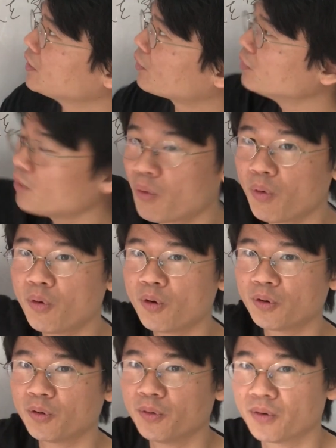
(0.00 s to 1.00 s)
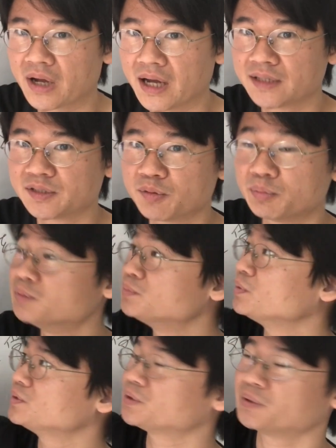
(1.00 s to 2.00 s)
この方法の方が、その文
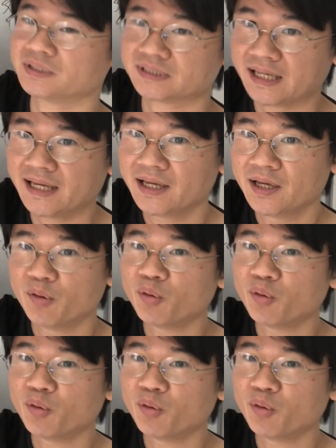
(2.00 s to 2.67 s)
法事項ですね、